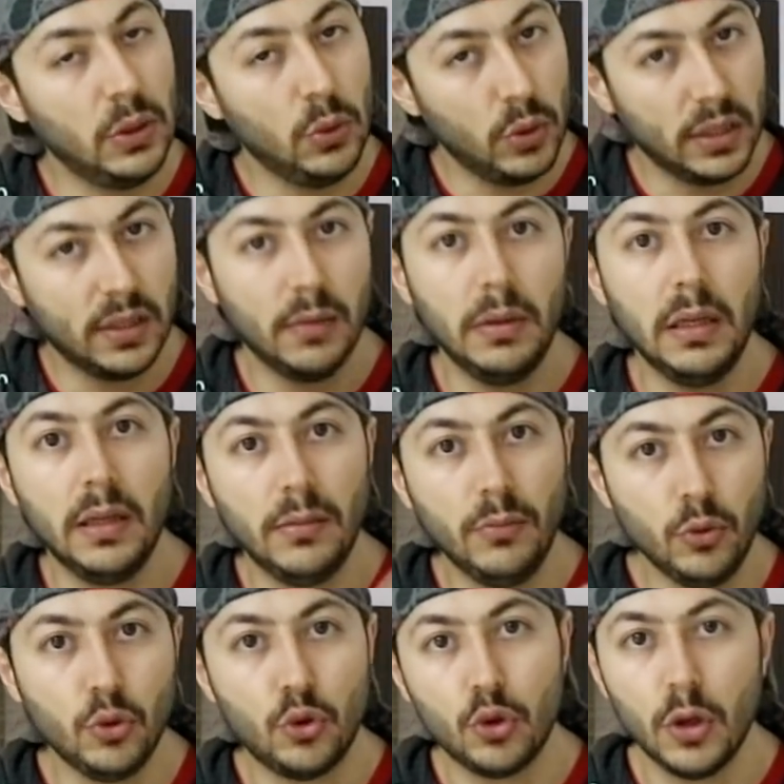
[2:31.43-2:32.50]

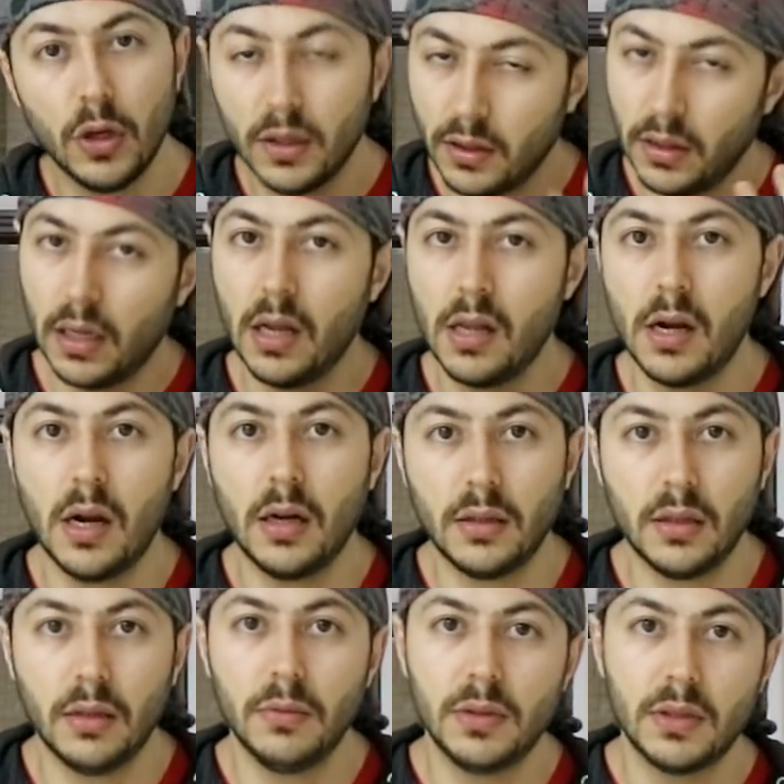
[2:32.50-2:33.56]
üretebildiğim güç ne kadar
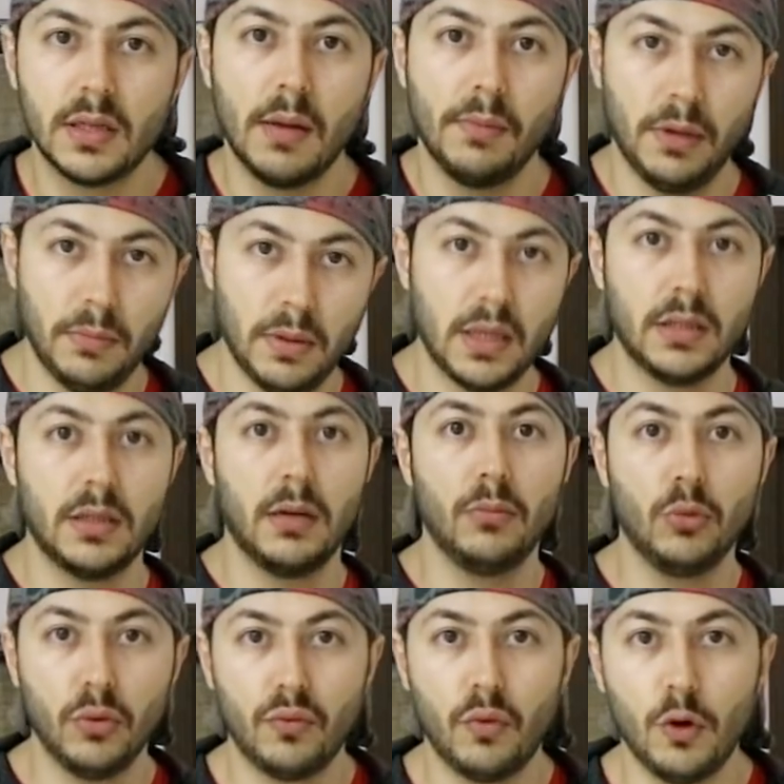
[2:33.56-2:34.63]
artırabilirsem ki
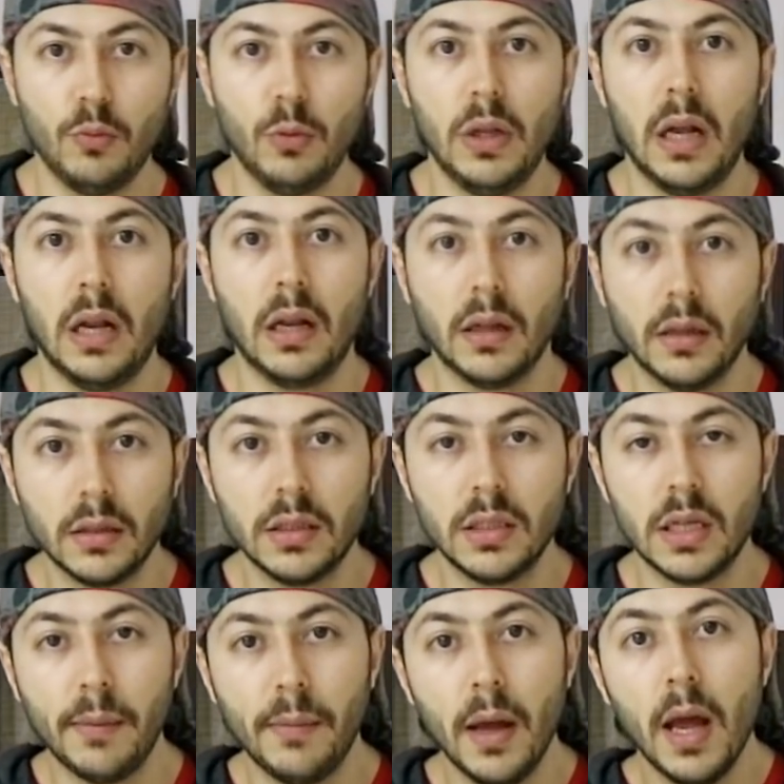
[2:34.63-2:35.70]
birazdan bunu formüllerle
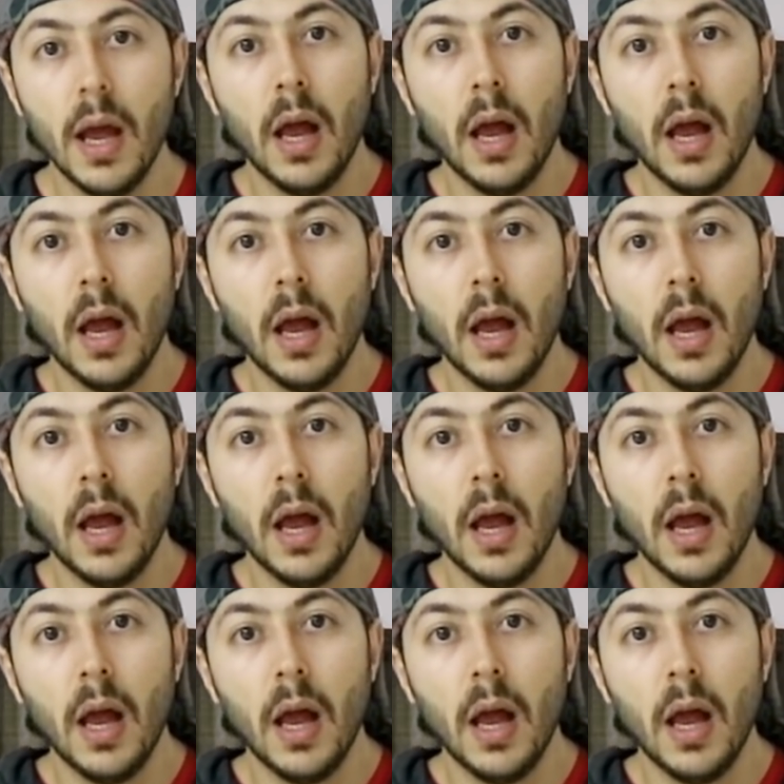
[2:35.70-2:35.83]
anlatacağım.